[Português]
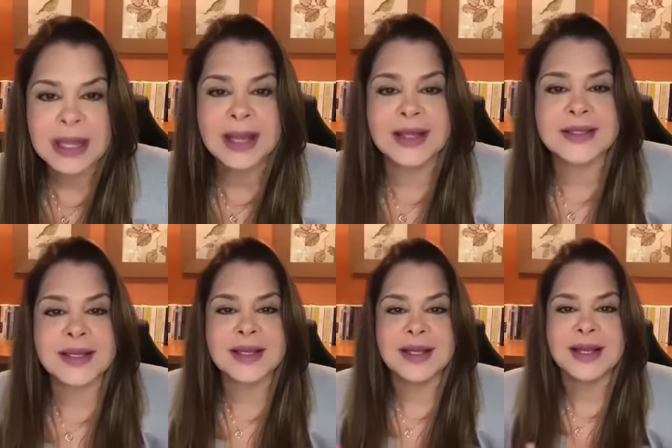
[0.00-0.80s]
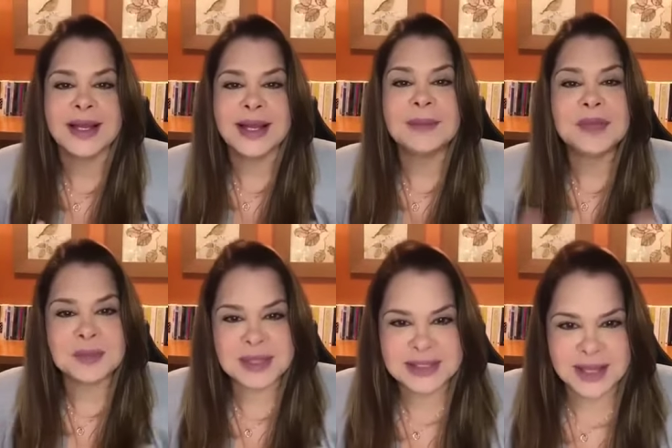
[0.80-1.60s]
Essa é a minha
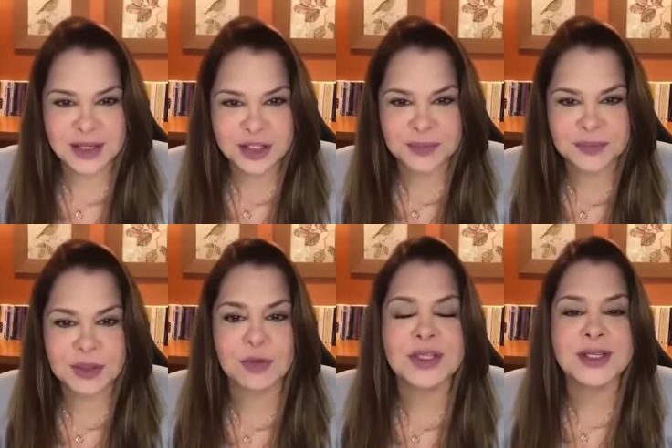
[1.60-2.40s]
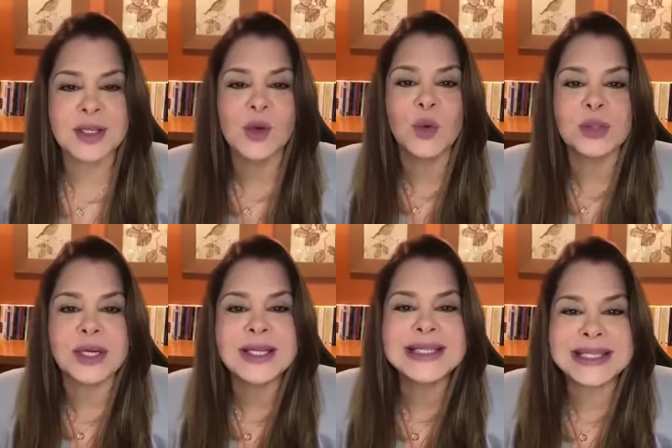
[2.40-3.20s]
mensagem, que vocês
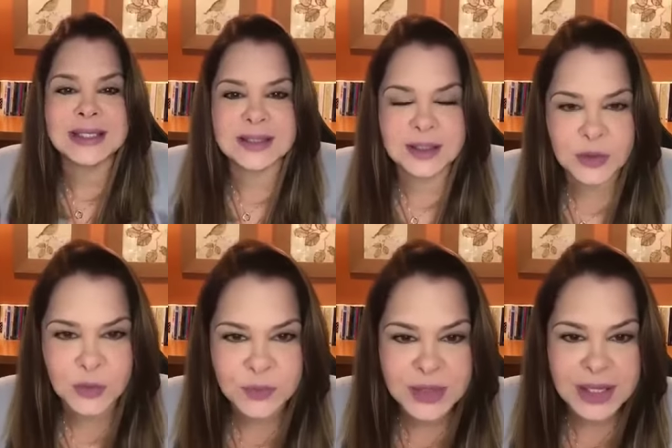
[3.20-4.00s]
encontrem sentido.